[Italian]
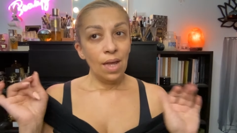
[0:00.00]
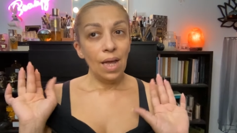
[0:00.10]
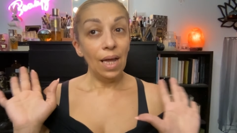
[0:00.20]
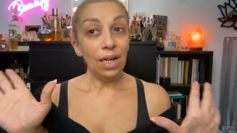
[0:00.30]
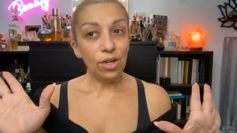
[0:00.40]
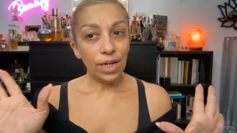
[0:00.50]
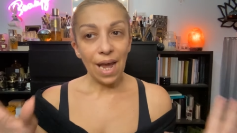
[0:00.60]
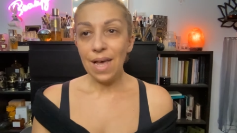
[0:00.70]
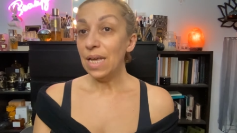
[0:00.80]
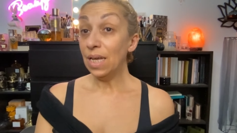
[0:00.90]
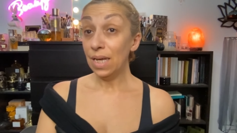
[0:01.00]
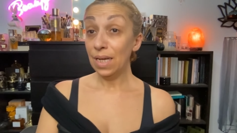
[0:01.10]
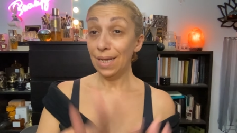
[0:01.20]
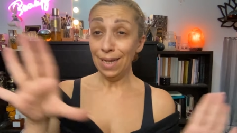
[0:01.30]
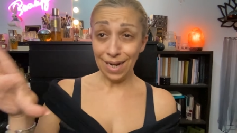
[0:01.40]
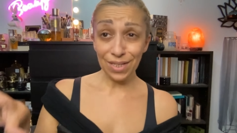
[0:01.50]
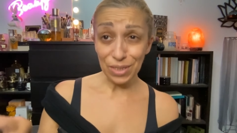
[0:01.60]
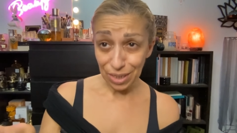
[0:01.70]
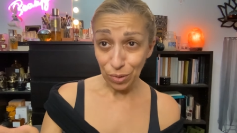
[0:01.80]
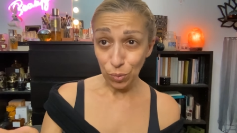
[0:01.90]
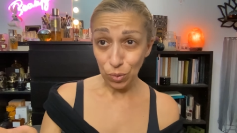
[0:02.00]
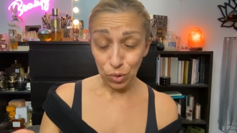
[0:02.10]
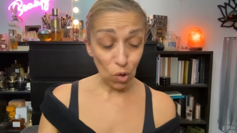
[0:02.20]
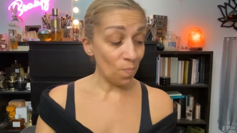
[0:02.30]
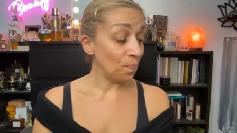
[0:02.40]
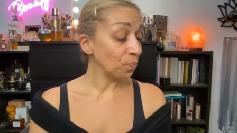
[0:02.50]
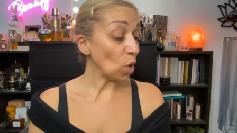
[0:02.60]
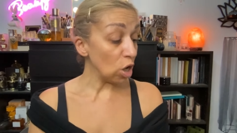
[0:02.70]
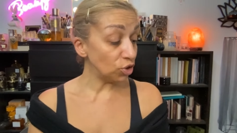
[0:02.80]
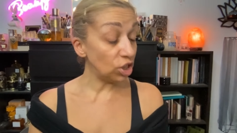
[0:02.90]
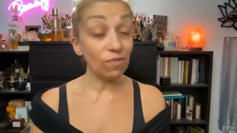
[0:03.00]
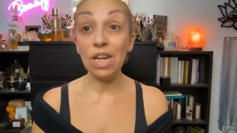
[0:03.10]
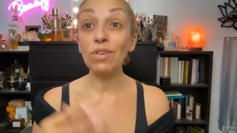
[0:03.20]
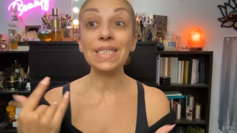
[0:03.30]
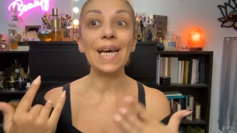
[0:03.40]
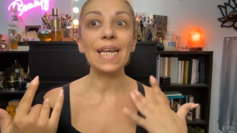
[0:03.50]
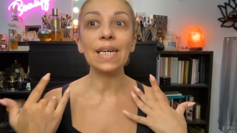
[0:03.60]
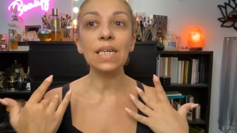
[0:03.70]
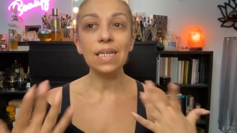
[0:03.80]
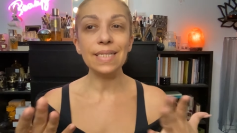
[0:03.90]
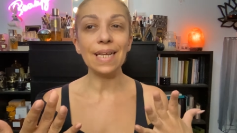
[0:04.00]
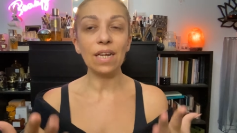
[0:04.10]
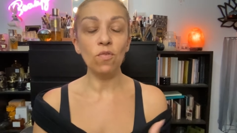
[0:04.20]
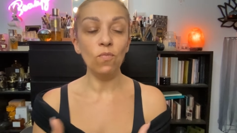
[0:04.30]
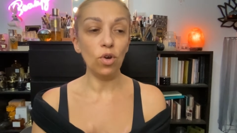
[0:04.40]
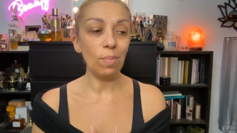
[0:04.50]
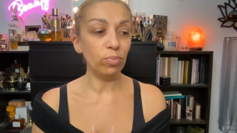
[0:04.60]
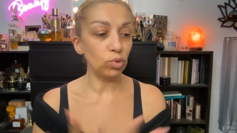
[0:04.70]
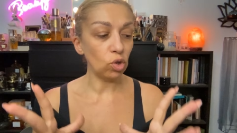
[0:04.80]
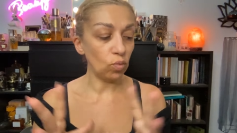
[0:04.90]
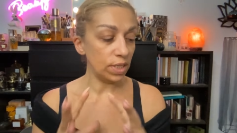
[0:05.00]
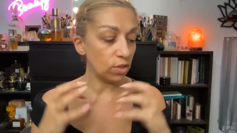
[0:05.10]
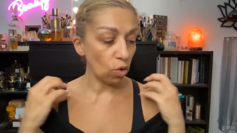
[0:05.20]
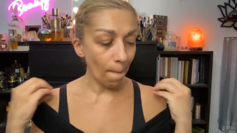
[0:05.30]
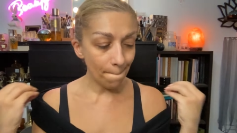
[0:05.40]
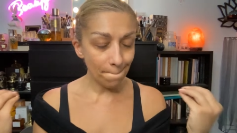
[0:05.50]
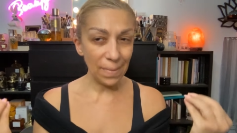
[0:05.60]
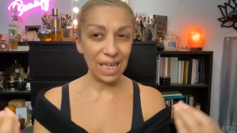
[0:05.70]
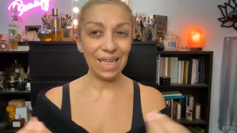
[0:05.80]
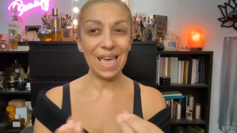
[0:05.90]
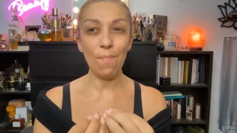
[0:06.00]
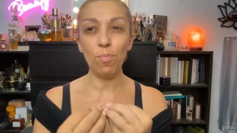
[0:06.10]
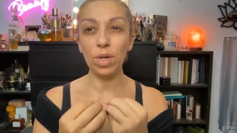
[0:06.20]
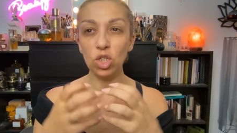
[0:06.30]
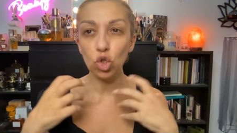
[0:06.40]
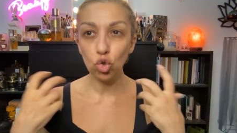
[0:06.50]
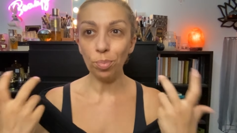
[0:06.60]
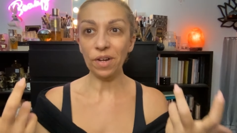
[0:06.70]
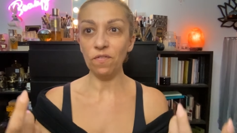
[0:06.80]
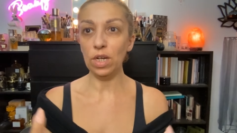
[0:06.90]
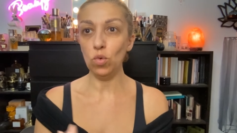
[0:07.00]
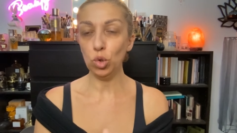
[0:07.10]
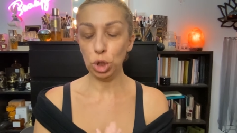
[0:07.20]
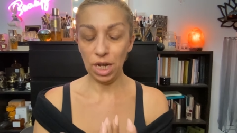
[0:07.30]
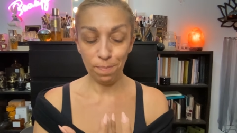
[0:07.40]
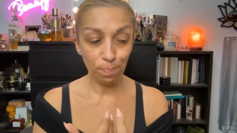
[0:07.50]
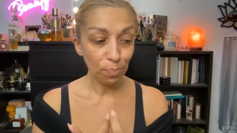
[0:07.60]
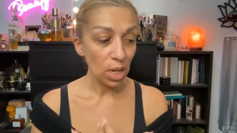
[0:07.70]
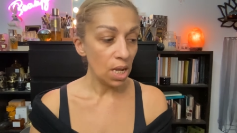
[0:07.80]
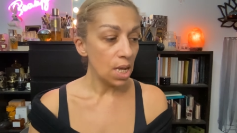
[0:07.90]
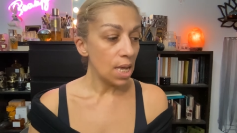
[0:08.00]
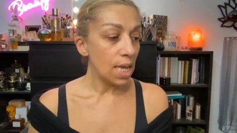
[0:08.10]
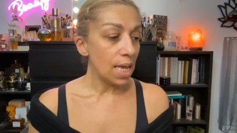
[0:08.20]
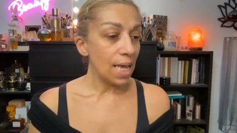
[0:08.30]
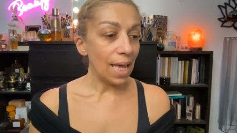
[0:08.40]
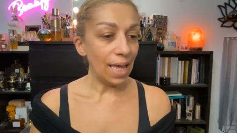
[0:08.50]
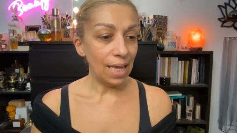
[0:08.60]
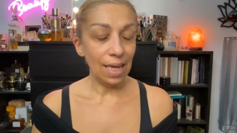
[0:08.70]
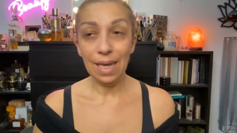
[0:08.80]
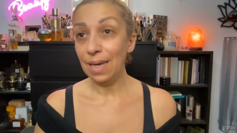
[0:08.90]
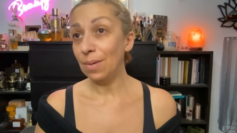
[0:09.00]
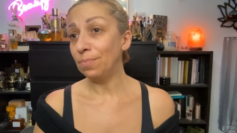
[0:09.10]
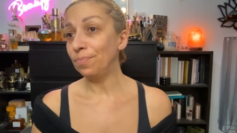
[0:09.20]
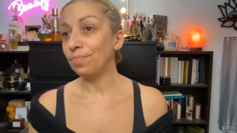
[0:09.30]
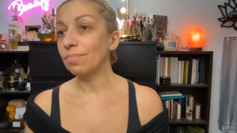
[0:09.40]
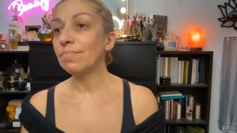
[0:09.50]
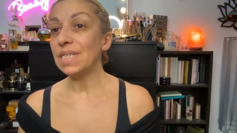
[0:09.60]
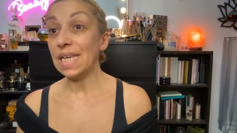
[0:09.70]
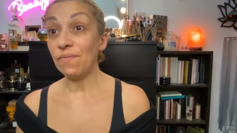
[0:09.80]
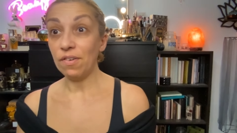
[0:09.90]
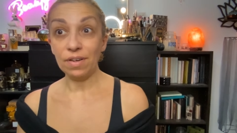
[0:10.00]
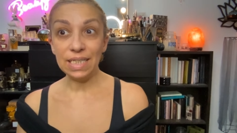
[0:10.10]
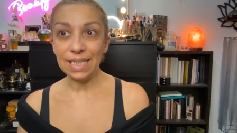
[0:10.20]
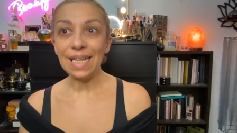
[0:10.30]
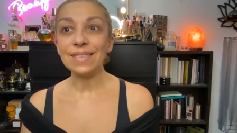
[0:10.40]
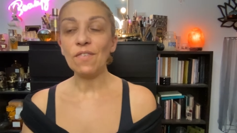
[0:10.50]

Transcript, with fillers: Allora, Innanzitutto, oggi volevo andare a realizzare con voi appunto questo make-up super veloce. E, ehm, mi serve veramente tanta